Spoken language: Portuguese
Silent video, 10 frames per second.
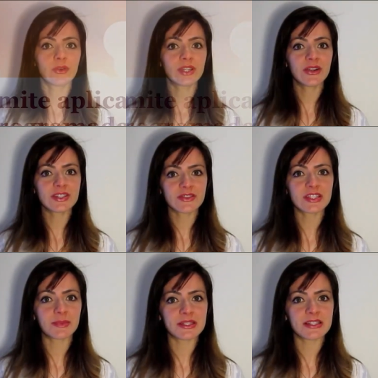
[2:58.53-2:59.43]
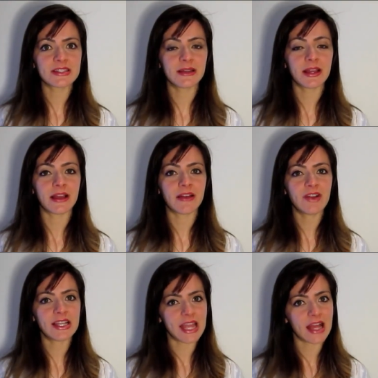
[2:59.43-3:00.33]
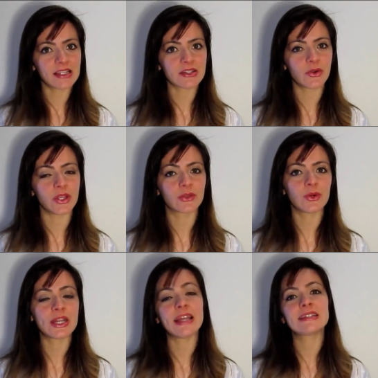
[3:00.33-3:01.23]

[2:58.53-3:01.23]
Outra coisa que você precisa avaliar na corretora é se